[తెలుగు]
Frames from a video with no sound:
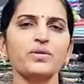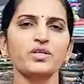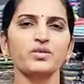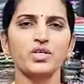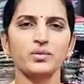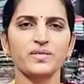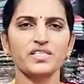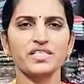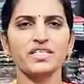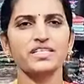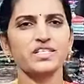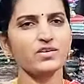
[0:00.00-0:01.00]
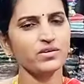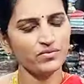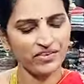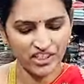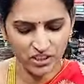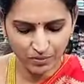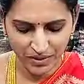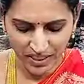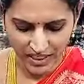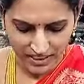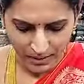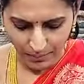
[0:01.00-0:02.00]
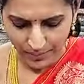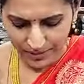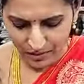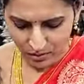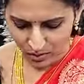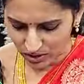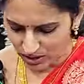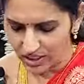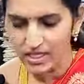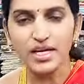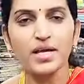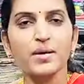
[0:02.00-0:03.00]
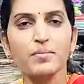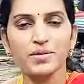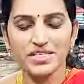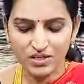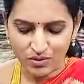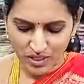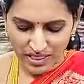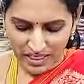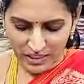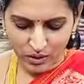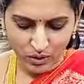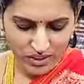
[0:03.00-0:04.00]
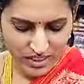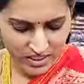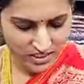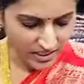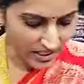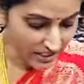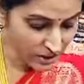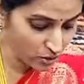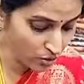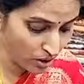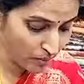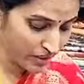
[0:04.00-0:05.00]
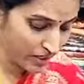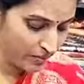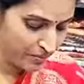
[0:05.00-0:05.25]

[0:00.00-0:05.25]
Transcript: మనకు ట్వంటీ పర్సెంట్ డిస్కౌంట్ ఫ్రీ షిప్పింగ్ అనేది ఎప్పటికీ ఉంటుంది మిస్ అవ్వకండి ఇందులో ఒకసారి కలర్స్ చూద్దామండి